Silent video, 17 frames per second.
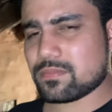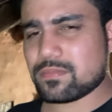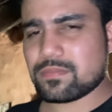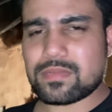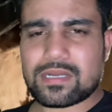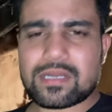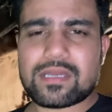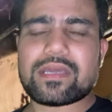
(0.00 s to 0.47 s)

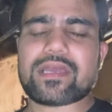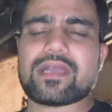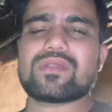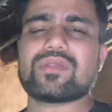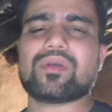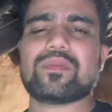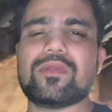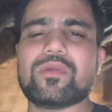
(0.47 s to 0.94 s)
मन करेगा
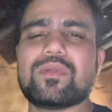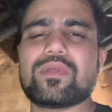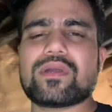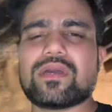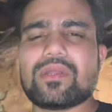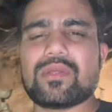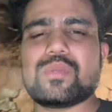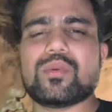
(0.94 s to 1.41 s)
तो अपलोड
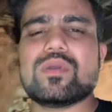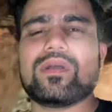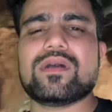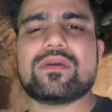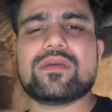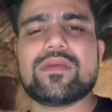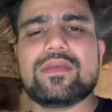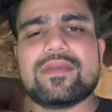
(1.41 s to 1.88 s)
कर दूंगा
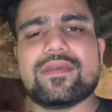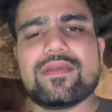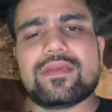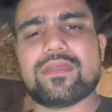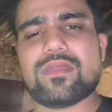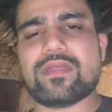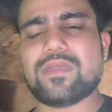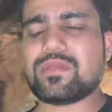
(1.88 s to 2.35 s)

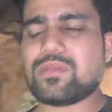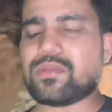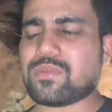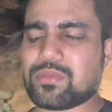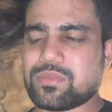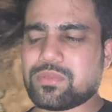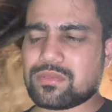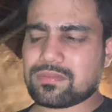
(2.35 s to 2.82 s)
नहीं तो
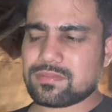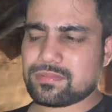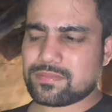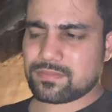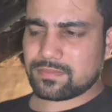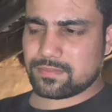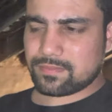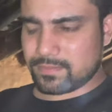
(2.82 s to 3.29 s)

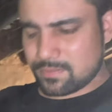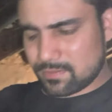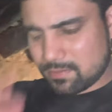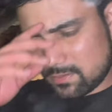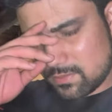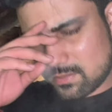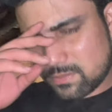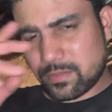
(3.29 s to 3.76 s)

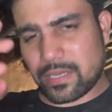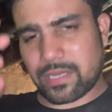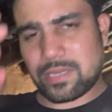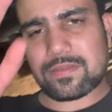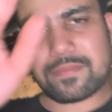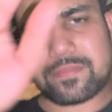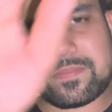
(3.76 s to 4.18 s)
बाय